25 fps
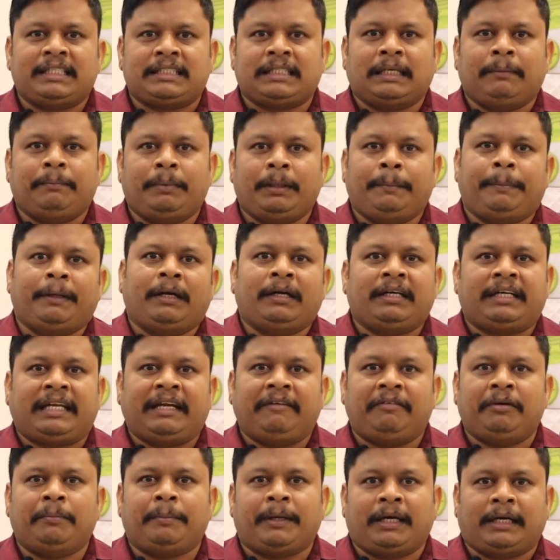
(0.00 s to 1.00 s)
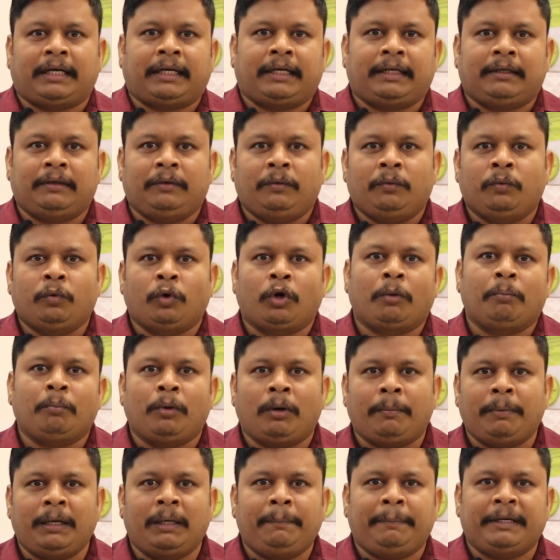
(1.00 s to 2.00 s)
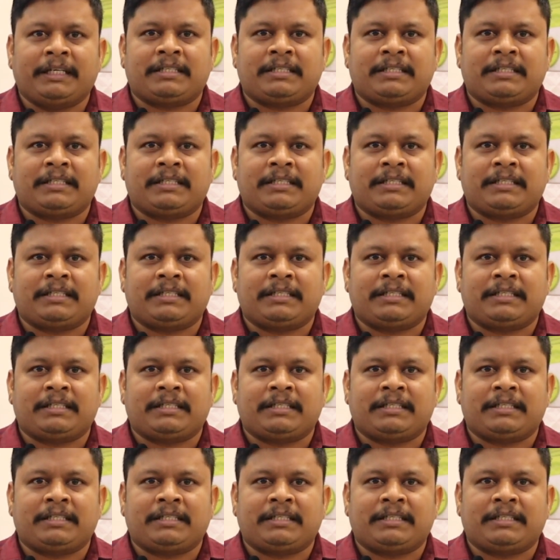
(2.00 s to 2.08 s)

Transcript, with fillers: எக்ஸாம்பிள் இப்போ நான் டிவி பார்க்குறேன் ஒரு மொபைல்